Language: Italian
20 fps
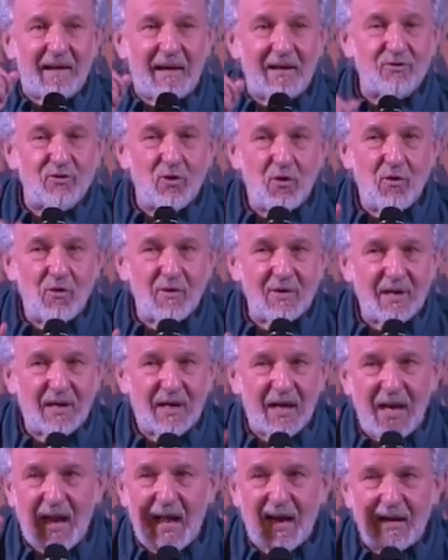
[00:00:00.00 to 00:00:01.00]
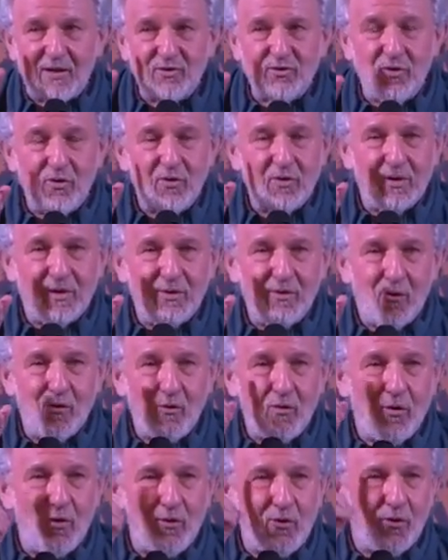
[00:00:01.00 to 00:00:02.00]
ragioni che la ragione
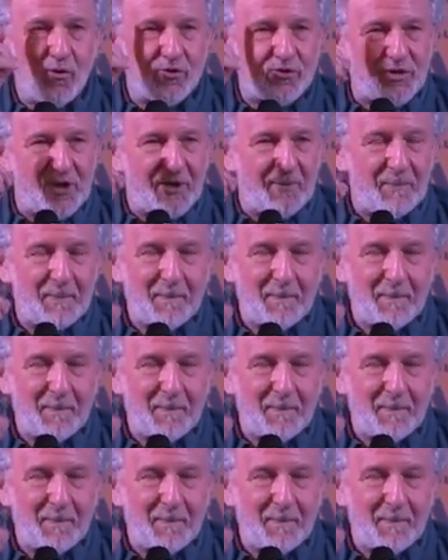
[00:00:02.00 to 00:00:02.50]
non conosce.